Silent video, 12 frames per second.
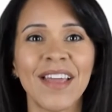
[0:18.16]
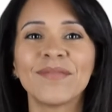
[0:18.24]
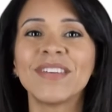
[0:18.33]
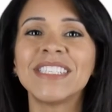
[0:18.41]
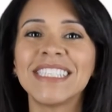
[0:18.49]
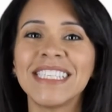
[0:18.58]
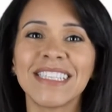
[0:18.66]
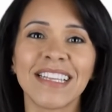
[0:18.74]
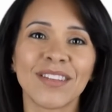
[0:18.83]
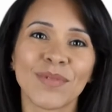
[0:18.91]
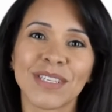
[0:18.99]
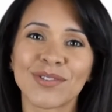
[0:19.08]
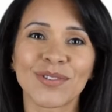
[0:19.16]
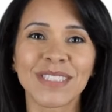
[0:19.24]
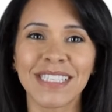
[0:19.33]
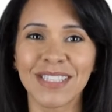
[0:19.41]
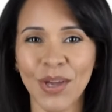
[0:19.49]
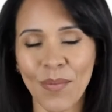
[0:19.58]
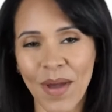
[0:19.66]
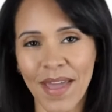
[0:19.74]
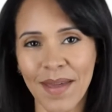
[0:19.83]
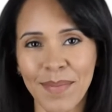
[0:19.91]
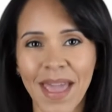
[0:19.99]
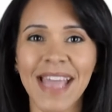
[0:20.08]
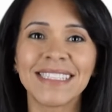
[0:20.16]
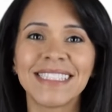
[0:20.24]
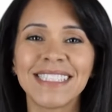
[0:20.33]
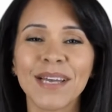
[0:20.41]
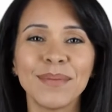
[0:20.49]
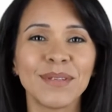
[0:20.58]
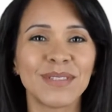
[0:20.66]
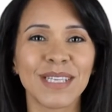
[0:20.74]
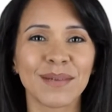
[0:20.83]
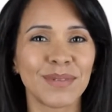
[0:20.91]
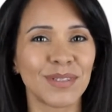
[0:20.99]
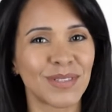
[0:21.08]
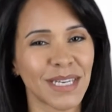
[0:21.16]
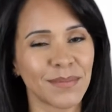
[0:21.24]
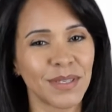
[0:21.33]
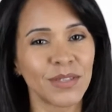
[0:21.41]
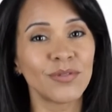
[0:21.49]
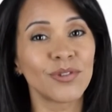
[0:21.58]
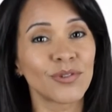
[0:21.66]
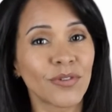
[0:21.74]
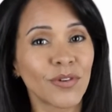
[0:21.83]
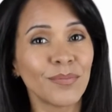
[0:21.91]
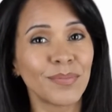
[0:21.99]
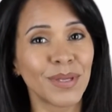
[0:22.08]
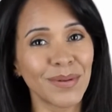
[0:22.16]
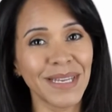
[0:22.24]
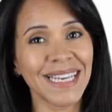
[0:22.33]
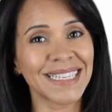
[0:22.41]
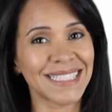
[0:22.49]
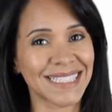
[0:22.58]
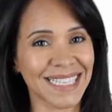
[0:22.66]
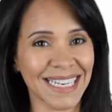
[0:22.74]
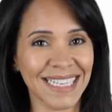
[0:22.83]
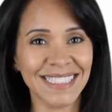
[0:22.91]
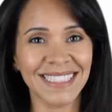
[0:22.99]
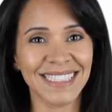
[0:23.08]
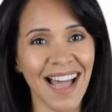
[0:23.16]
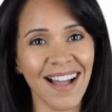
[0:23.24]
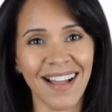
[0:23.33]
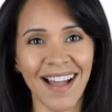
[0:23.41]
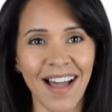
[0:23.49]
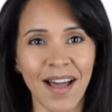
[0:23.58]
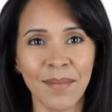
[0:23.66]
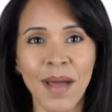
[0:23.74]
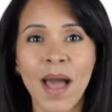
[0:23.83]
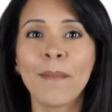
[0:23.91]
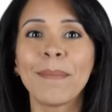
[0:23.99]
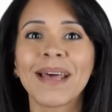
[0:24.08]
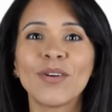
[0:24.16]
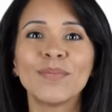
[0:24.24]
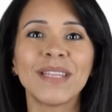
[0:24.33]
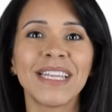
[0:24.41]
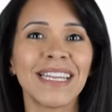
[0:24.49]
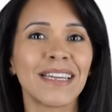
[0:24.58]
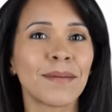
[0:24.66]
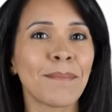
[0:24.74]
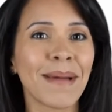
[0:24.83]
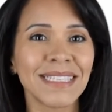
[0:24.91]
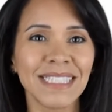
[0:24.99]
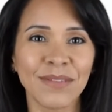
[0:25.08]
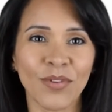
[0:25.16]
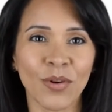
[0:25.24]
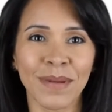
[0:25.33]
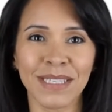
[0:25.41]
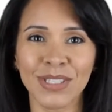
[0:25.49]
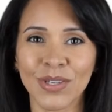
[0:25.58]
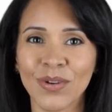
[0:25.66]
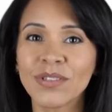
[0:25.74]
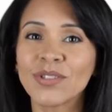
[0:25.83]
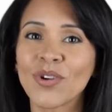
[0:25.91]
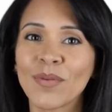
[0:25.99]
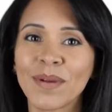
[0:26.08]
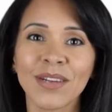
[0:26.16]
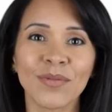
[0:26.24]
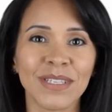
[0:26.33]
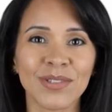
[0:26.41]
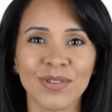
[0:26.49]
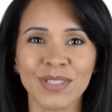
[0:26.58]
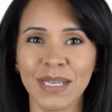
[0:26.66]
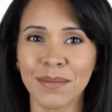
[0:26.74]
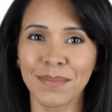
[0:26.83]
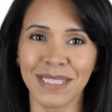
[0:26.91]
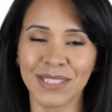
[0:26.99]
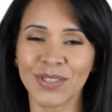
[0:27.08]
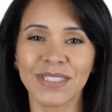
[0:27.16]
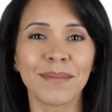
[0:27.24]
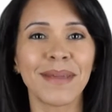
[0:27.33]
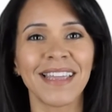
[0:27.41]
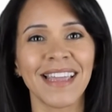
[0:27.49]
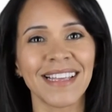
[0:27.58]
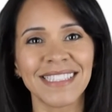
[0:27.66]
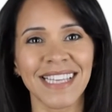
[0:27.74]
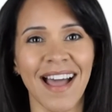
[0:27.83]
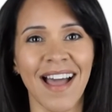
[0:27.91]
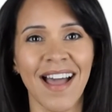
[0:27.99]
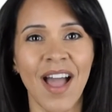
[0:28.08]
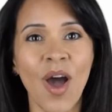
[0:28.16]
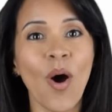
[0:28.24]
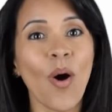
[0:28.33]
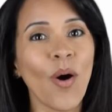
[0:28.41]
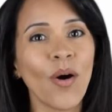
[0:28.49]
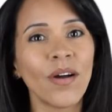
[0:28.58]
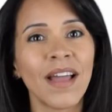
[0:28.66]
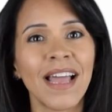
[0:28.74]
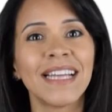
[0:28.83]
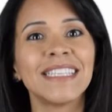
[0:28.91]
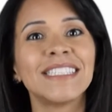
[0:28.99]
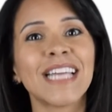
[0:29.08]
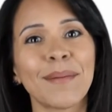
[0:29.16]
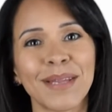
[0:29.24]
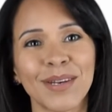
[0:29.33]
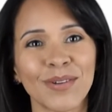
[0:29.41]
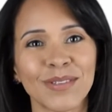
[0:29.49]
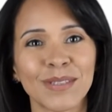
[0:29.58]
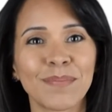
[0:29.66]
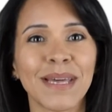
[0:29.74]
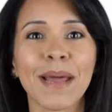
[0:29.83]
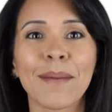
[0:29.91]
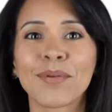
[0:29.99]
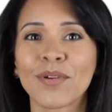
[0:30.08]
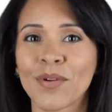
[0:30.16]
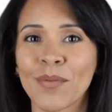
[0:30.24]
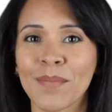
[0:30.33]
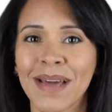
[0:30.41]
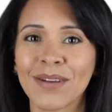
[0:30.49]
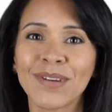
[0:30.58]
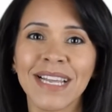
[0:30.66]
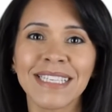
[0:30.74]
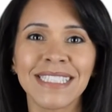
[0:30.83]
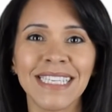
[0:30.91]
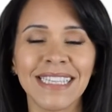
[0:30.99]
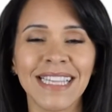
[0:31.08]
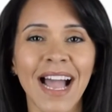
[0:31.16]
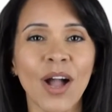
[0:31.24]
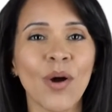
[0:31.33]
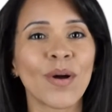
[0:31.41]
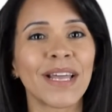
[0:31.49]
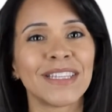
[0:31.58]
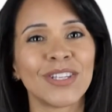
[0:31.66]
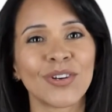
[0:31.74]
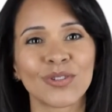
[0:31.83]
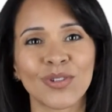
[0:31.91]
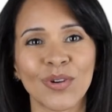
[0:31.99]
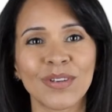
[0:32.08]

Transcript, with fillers: Visite nuestro sitio web en www.truebeautyaesthetics.com para obtener más información sobre nuestros servicios de belleza o Llámenos para programar la cita con el Dr.